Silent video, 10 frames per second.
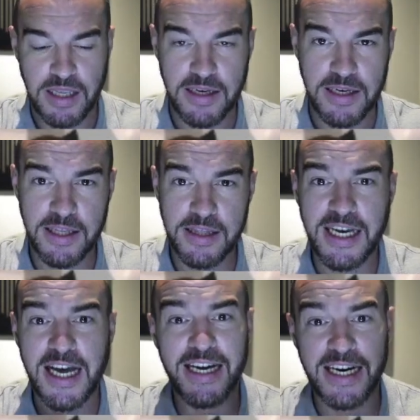Eh,
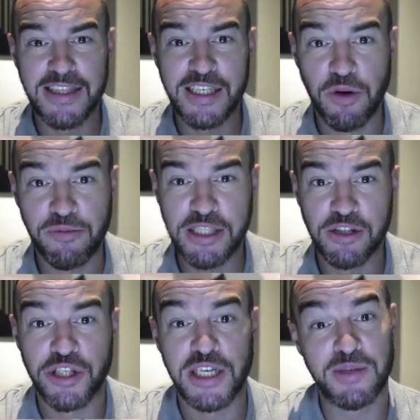deja grandes
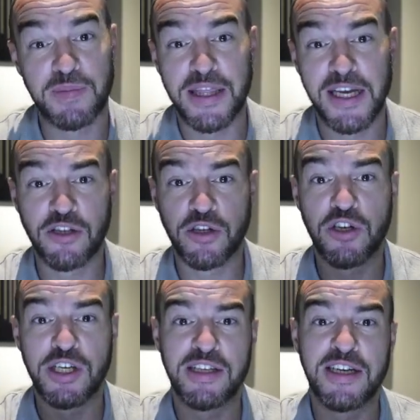momentos y en especial yo
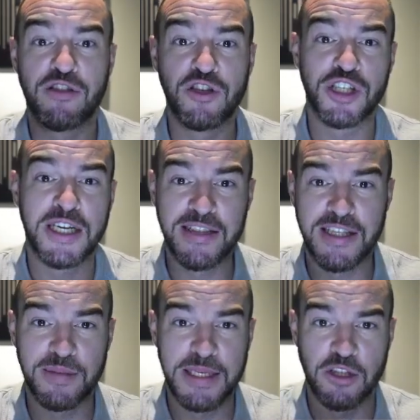creo que tiene dos
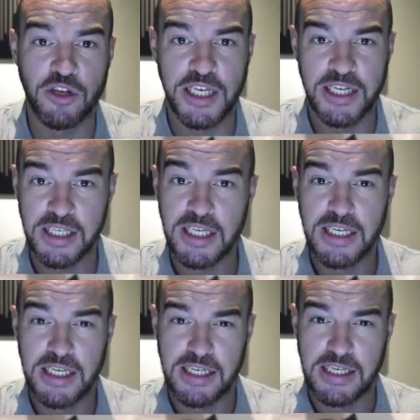grandes victorias,
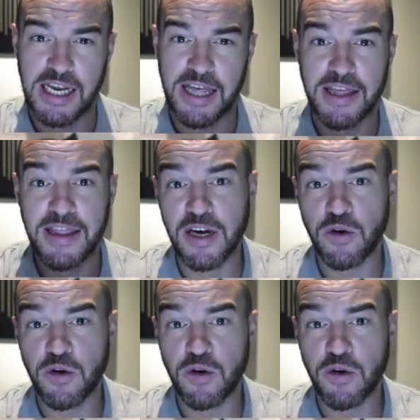la de Dan